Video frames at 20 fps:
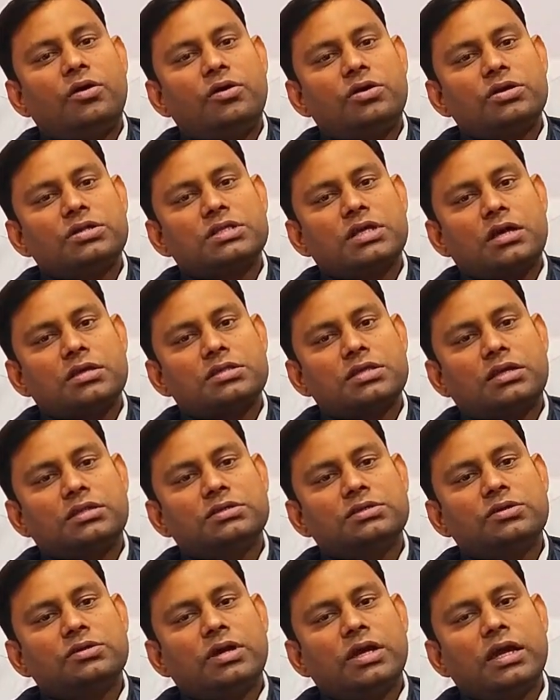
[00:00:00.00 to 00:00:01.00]
और साथ
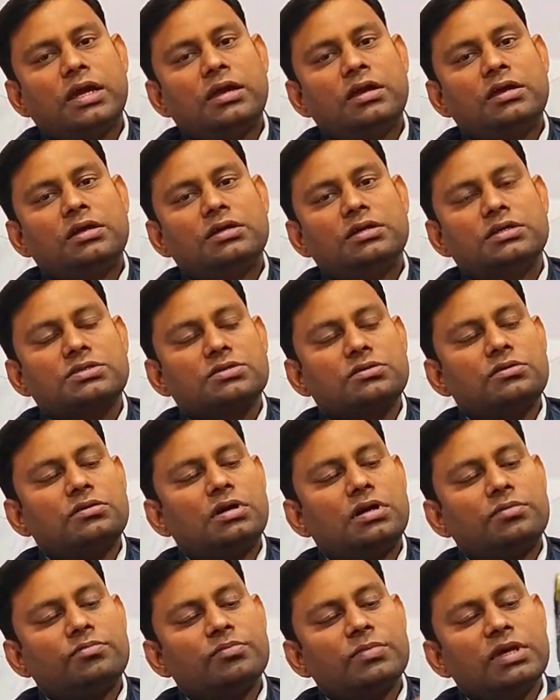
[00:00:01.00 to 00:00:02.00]
साथ जो है इसको
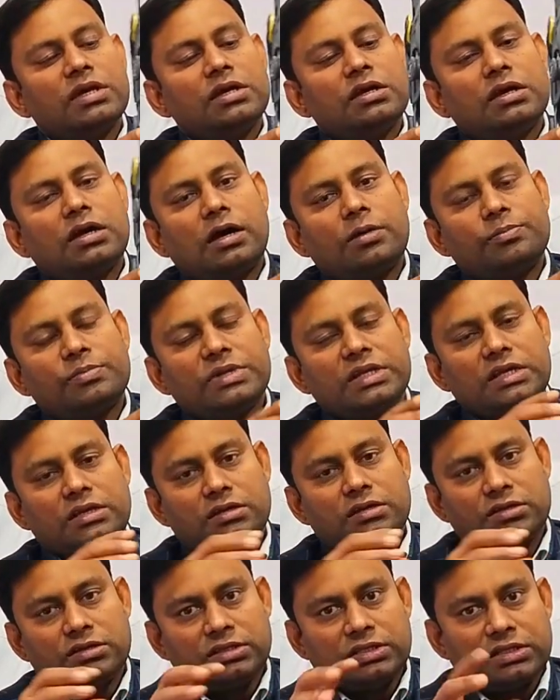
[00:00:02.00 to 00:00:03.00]
हम अपने
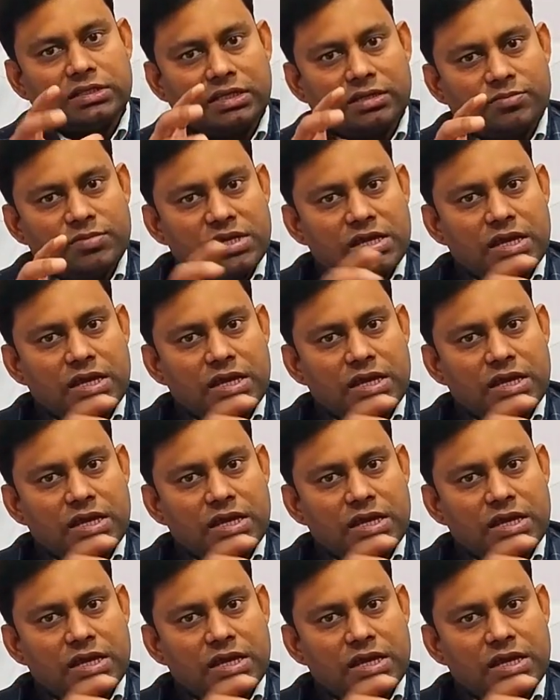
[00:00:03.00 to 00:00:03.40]
जितने